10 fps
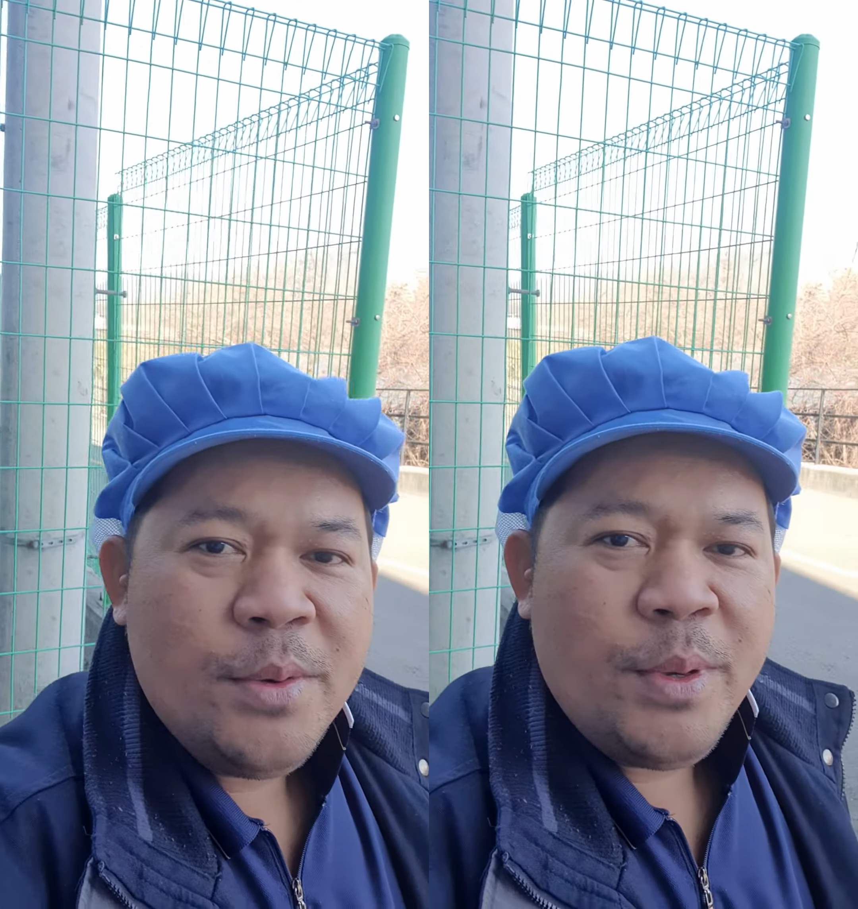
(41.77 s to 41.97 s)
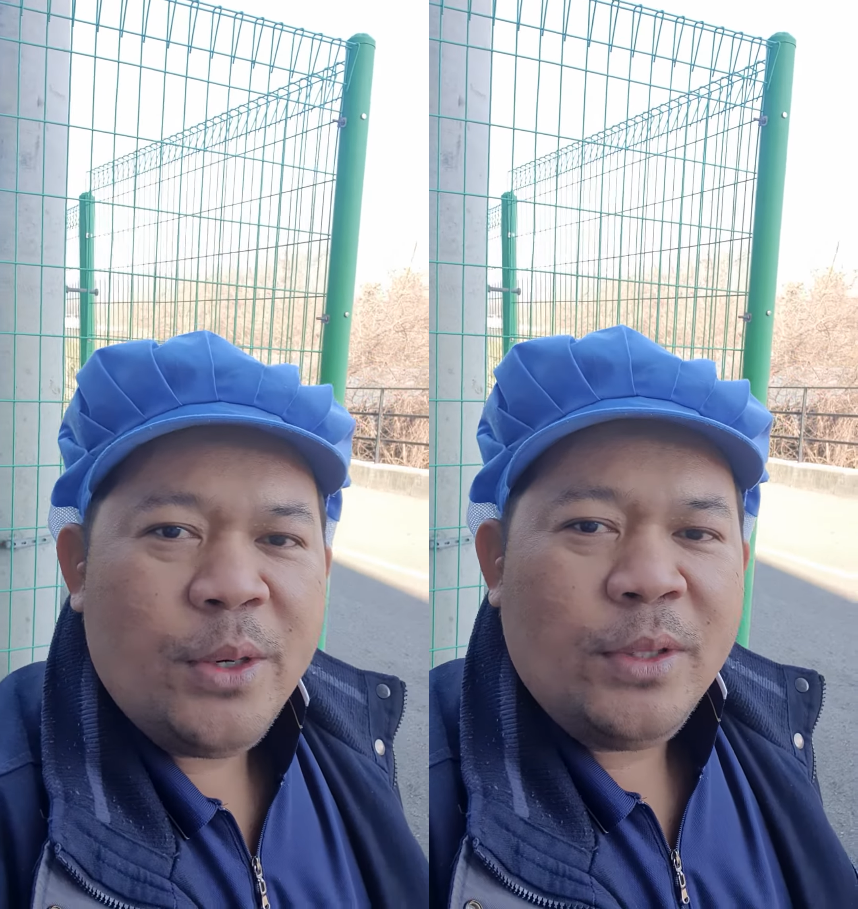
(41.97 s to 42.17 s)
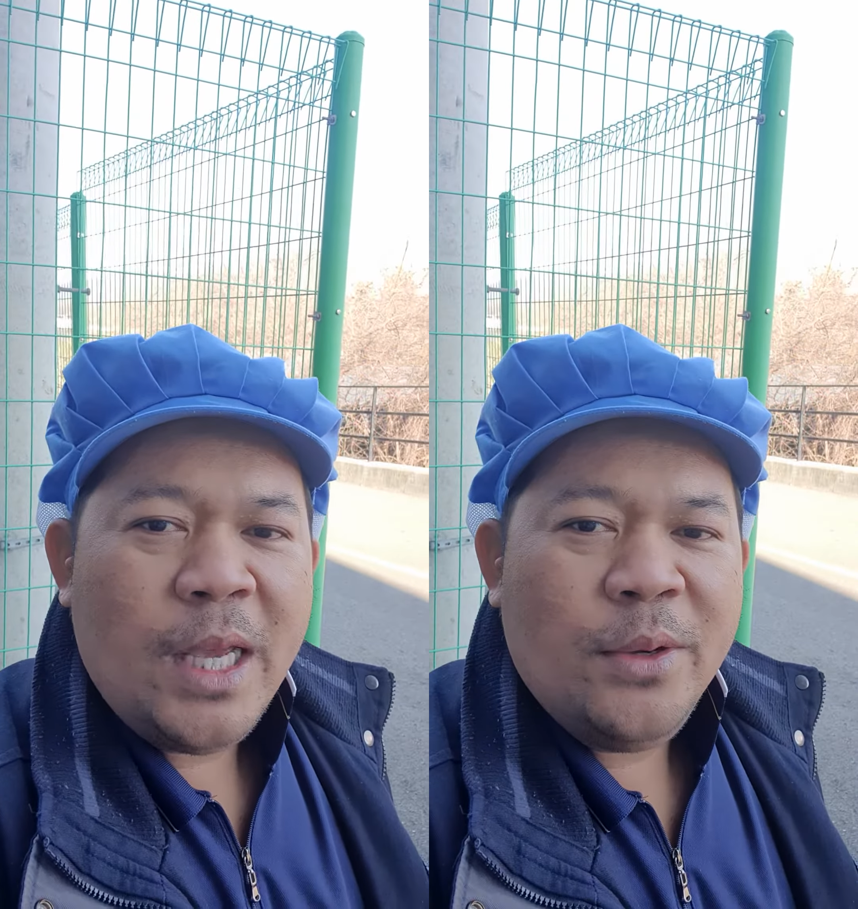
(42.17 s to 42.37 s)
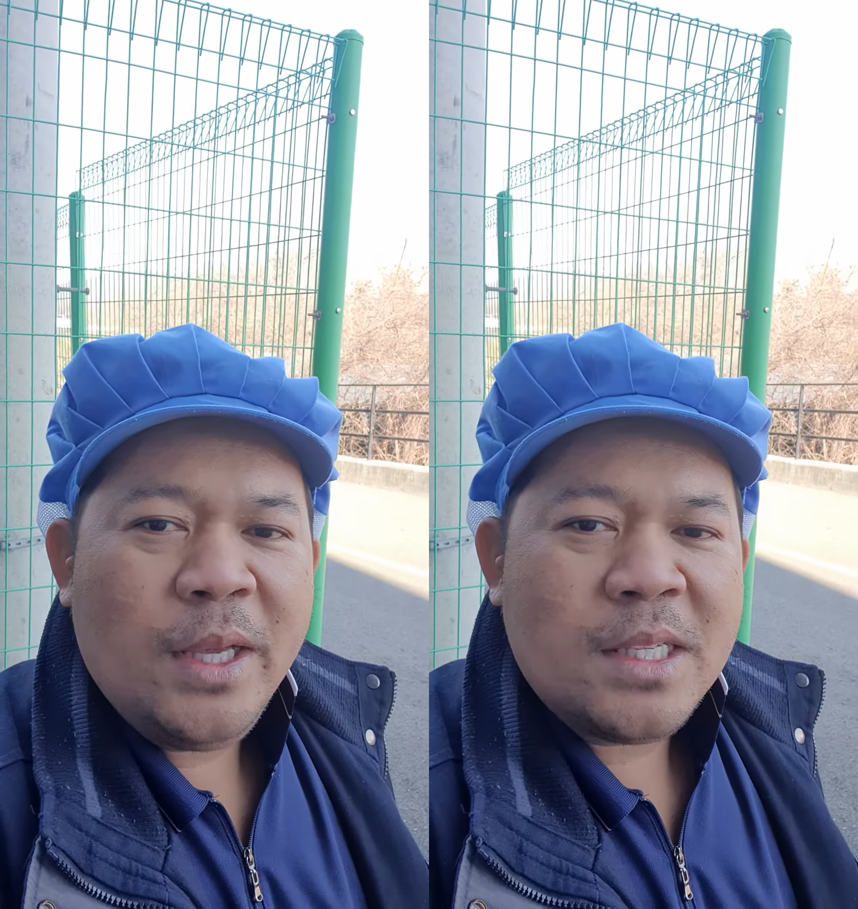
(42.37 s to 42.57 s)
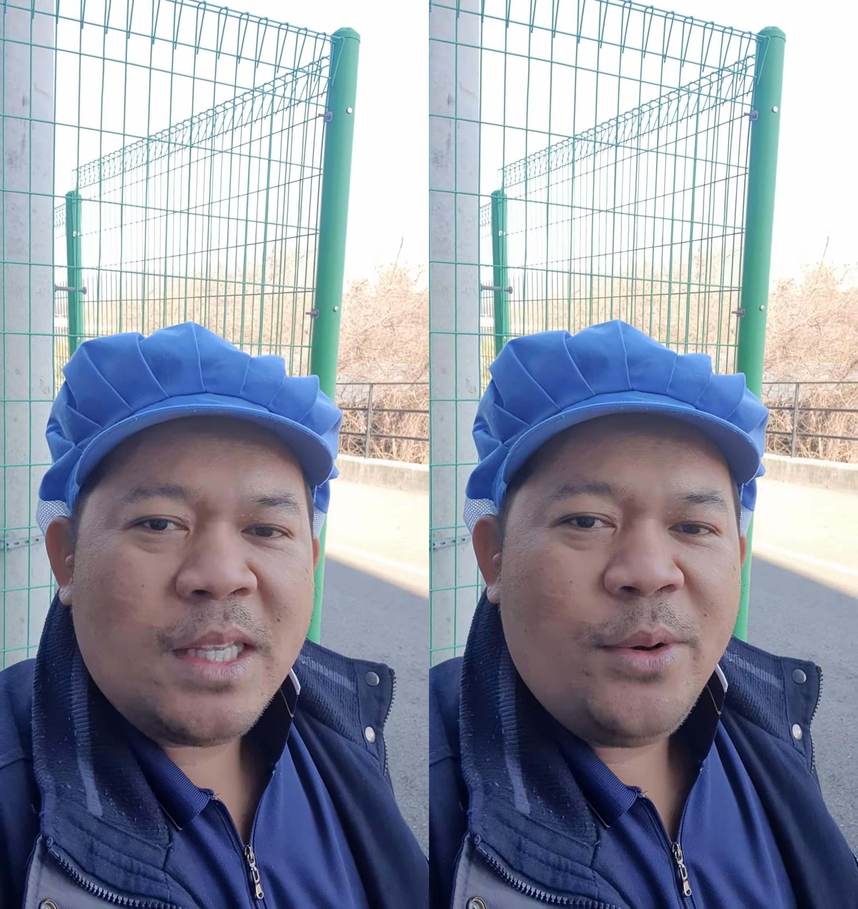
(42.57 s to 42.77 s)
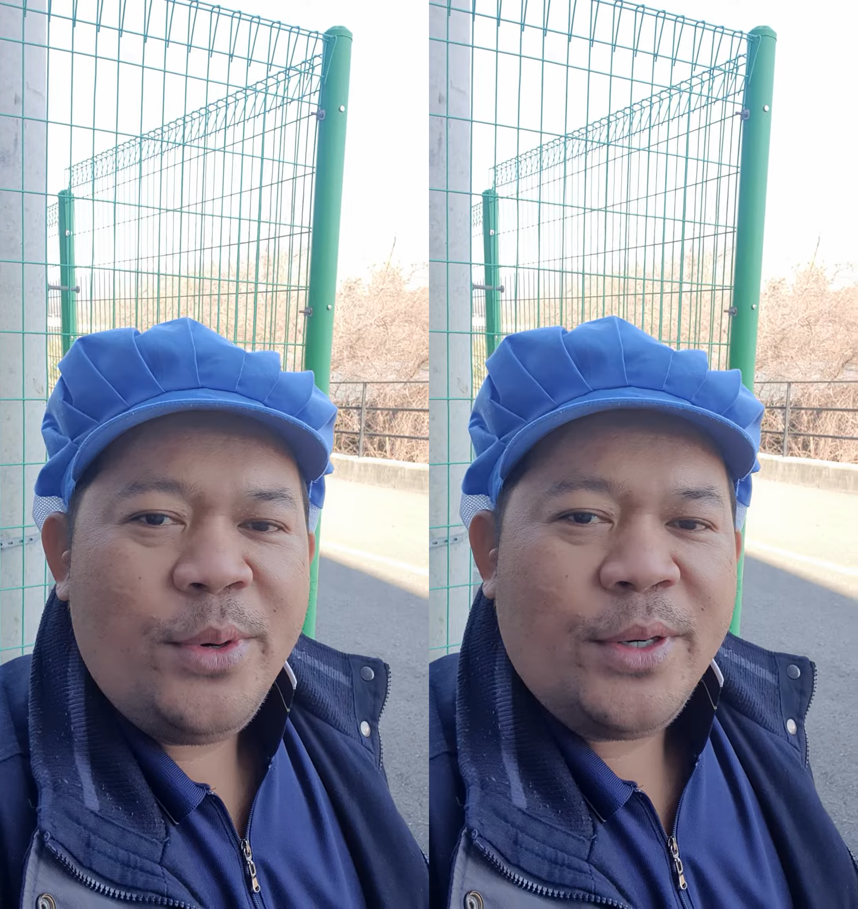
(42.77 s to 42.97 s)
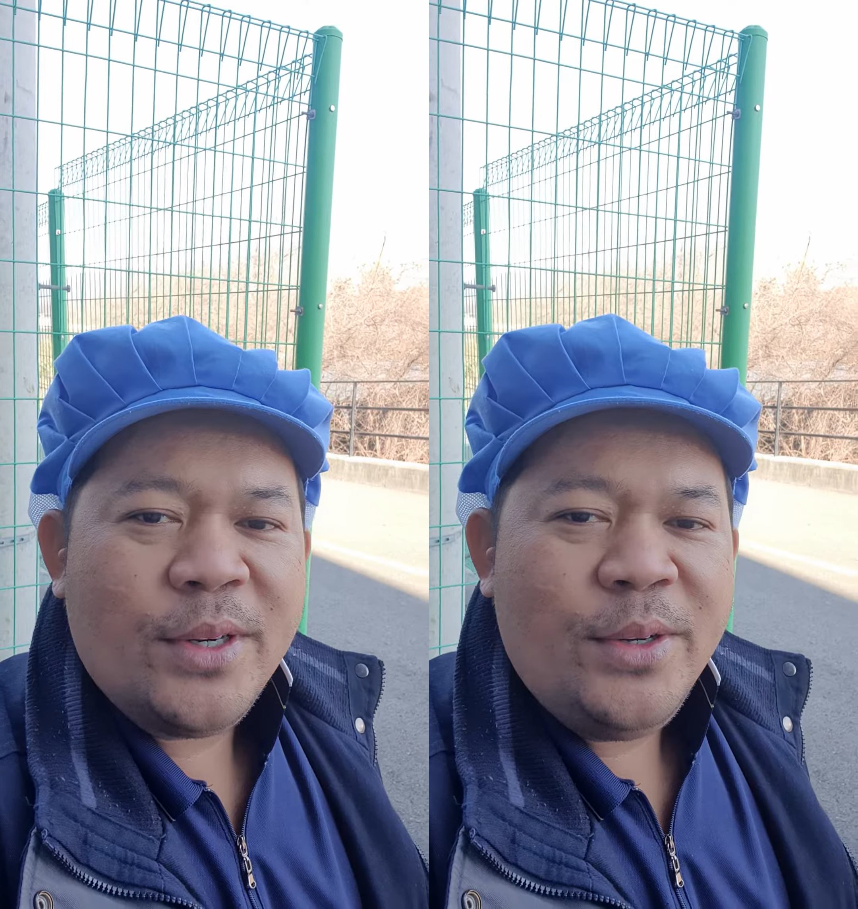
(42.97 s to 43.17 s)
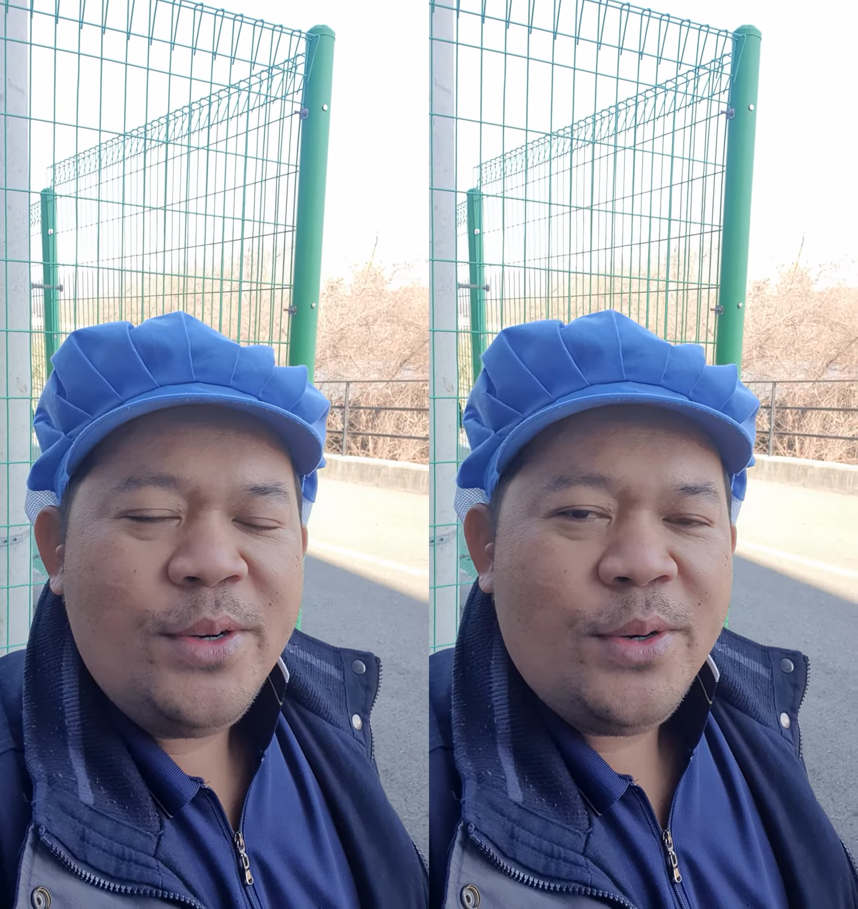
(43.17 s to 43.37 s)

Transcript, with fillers: meron tayong extra work no?